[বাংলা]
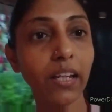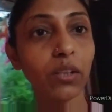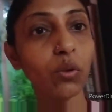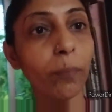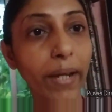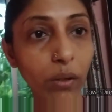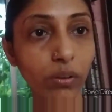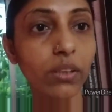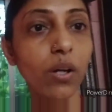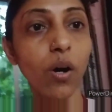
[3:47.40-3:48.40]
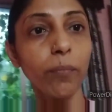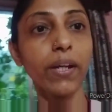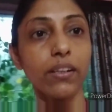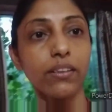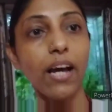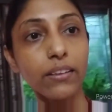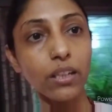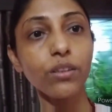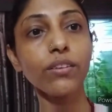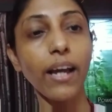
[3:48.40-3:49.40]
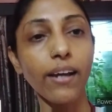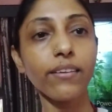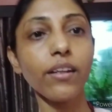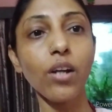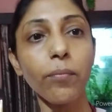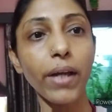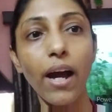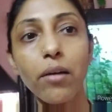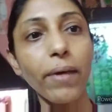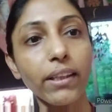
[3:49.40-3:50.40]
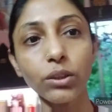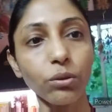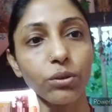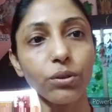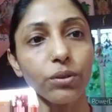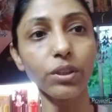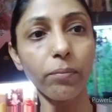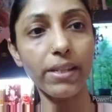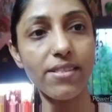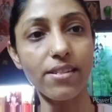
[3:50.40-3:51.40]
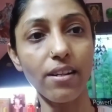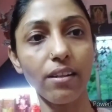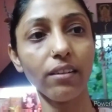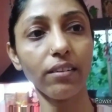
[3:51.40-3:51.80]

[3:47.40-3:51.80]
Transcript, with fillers: কিন্তু বেরোতে তো হবেই ডাক্তার তো দেখাতেই হবে আর ব্যথা সহ্য করতে পারছি না